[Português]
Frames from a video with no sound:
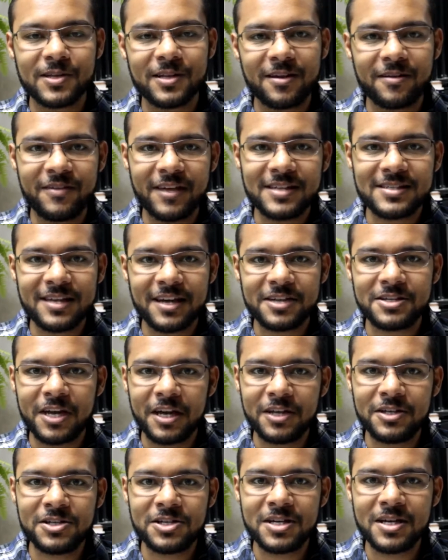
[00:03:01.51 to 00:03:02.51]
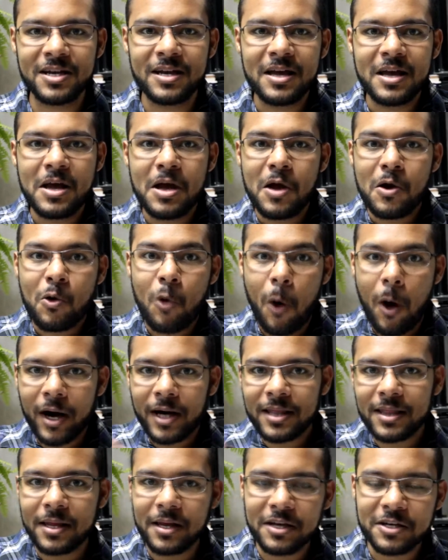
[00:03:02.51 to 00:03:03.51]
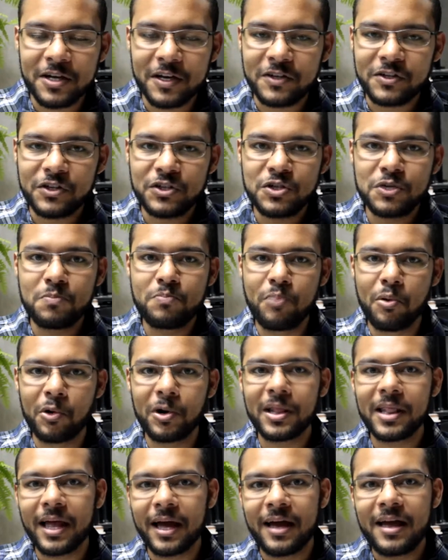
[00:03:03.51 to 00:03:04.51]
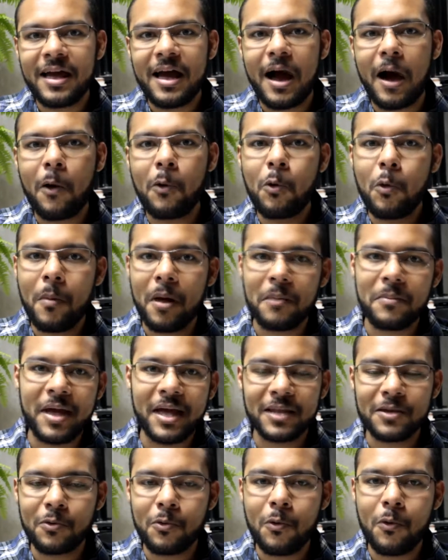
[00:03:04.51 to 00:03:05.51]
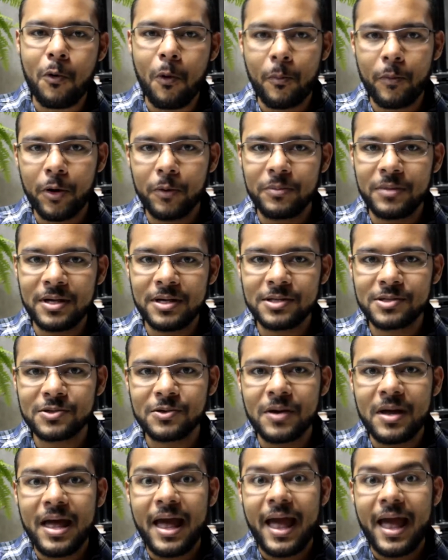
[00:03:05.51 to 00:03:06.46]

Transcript: toda vez que a gente corta, que a gente burla alguma meta, algum compromisso,